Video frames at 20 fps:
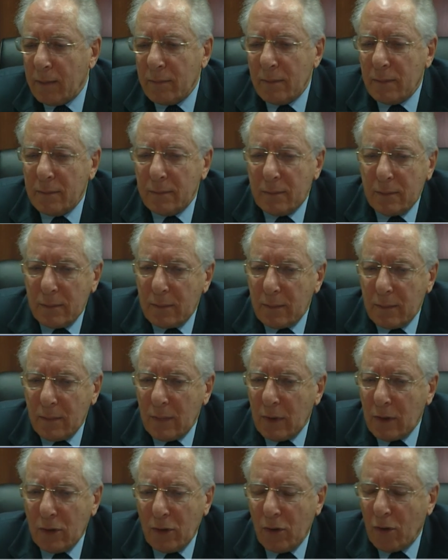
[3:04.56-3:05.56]

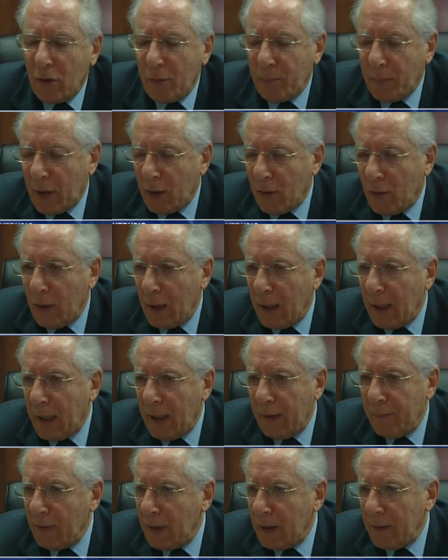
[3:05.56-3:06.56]
non ho parole,
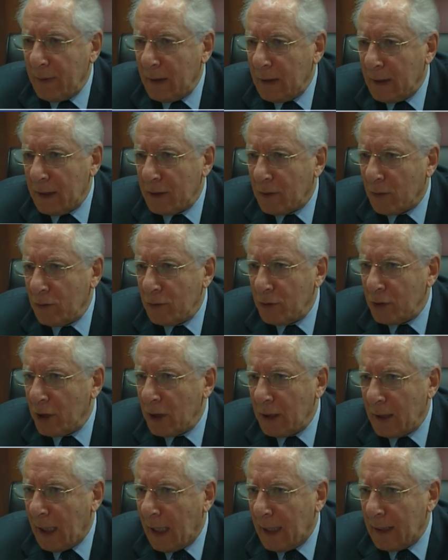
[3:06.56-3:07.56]
è veramente
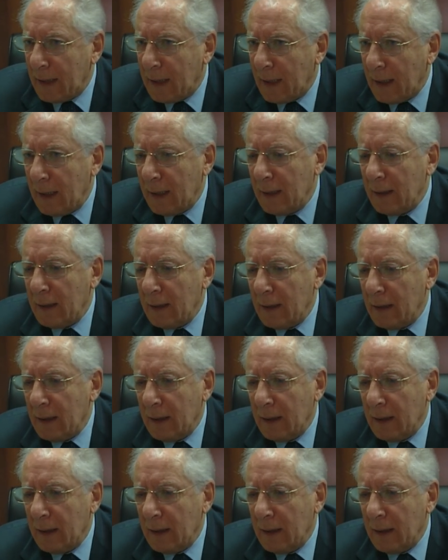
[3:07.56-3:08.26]
sconcertante